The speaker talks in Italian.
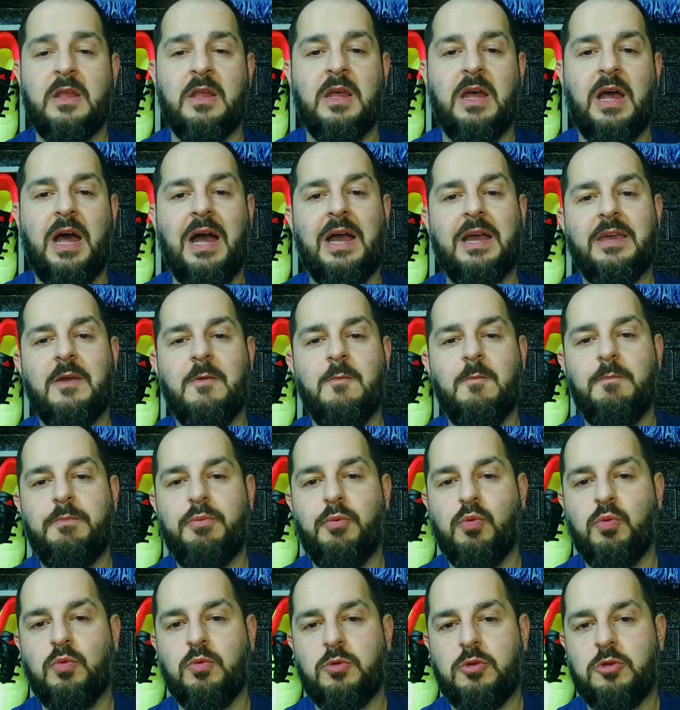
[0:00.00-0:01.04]
anche un
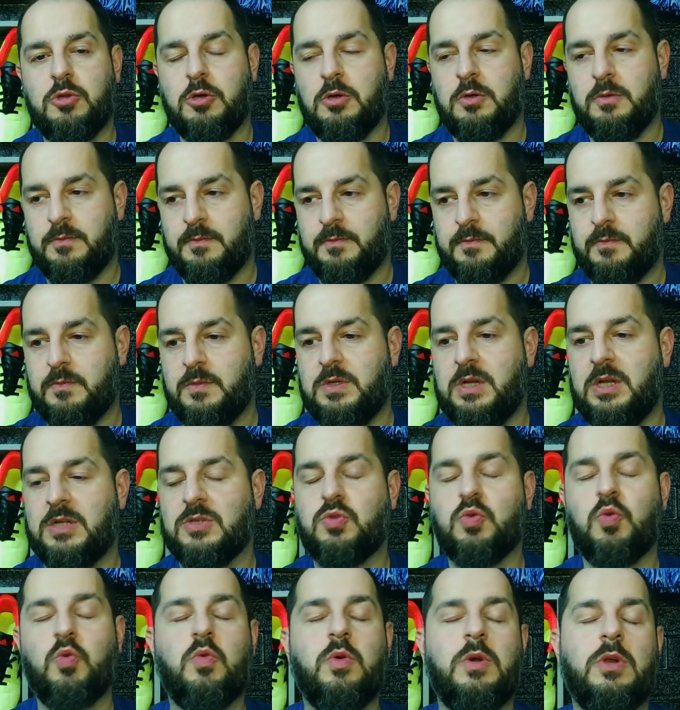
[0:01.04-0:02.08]
punto allora,
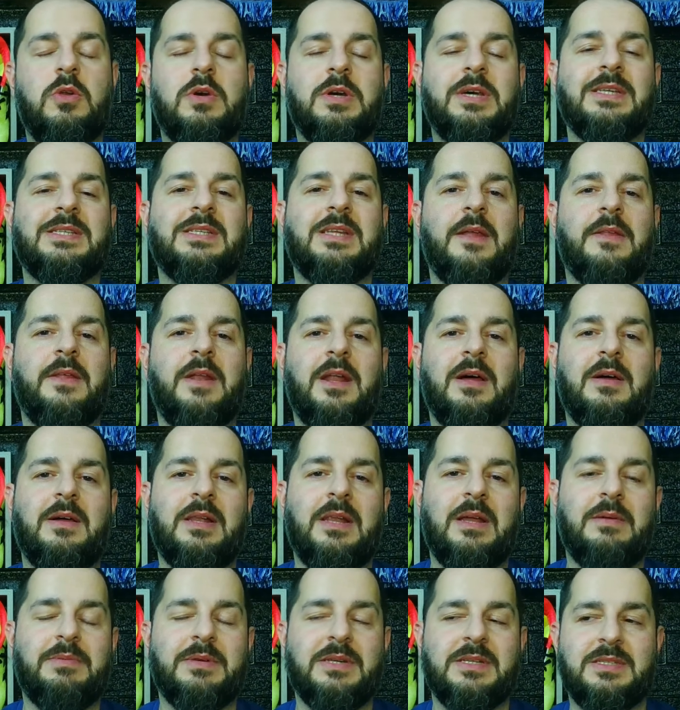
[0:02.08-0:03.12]
su quello che è stata la,
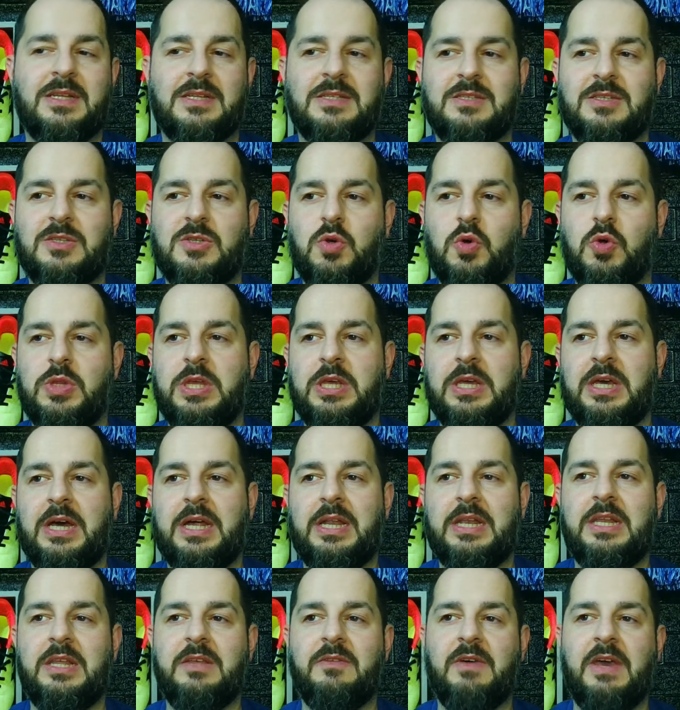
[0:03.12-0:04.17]
la prestazione a
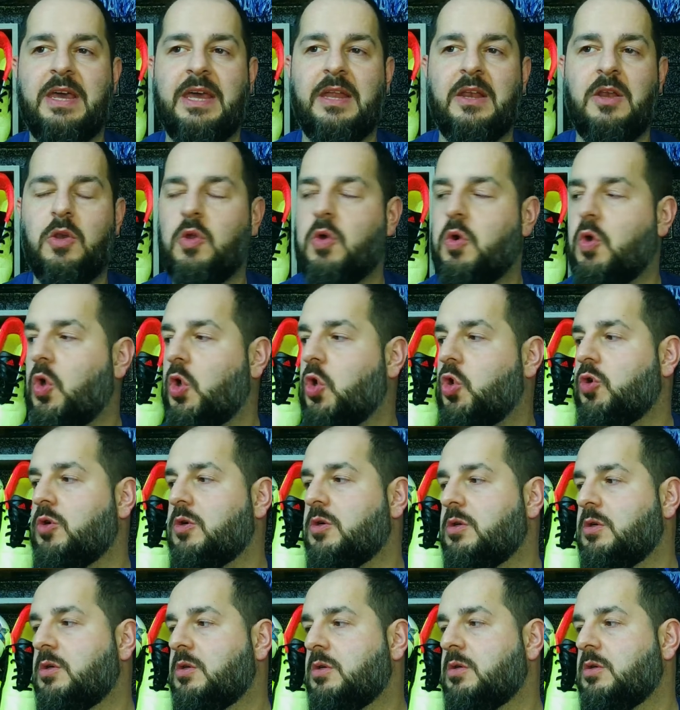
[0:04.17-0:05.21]
livello
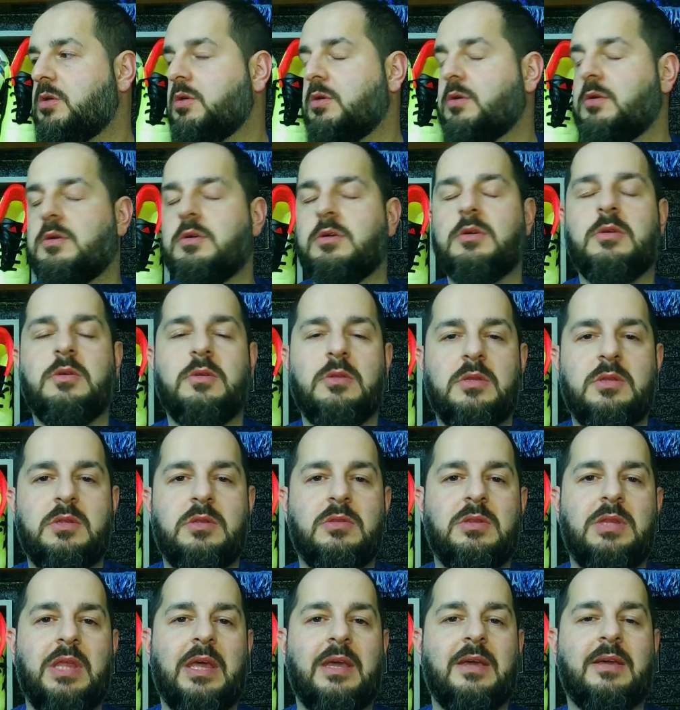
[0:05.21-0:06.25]
eh,
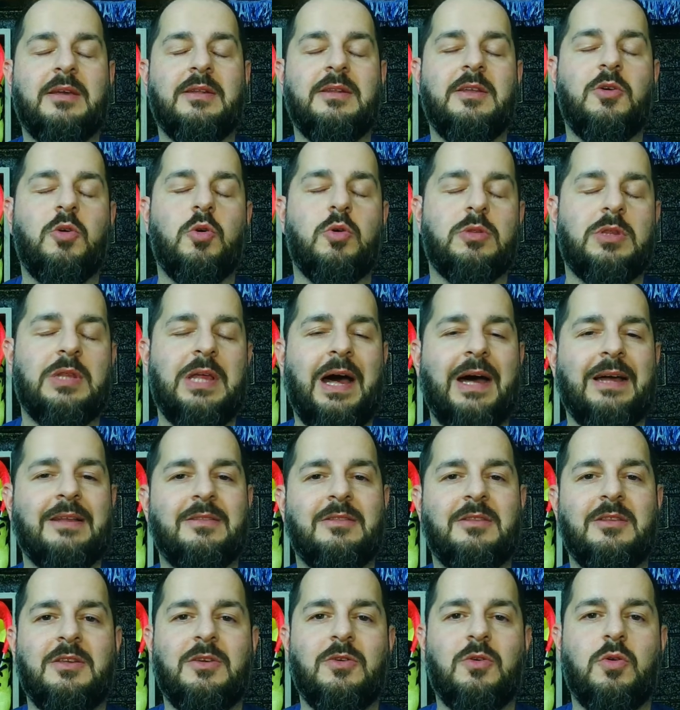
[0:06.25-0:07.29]

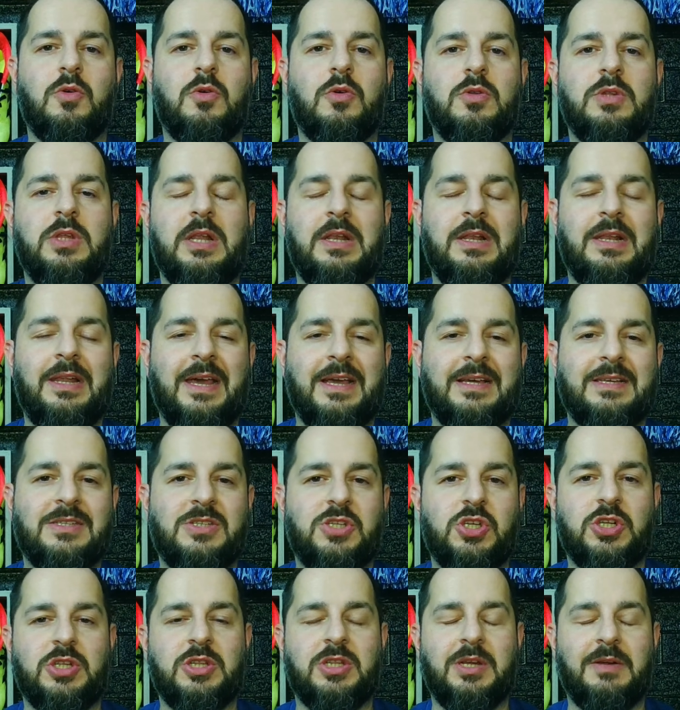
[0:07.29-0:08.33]
tecnico-tattico dell'ex
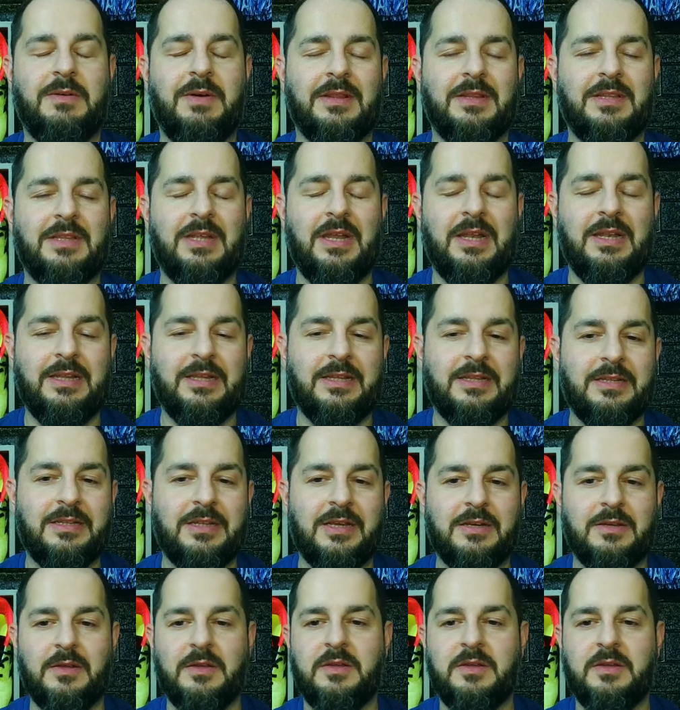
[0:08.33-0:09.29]
centravanti dell'Inter.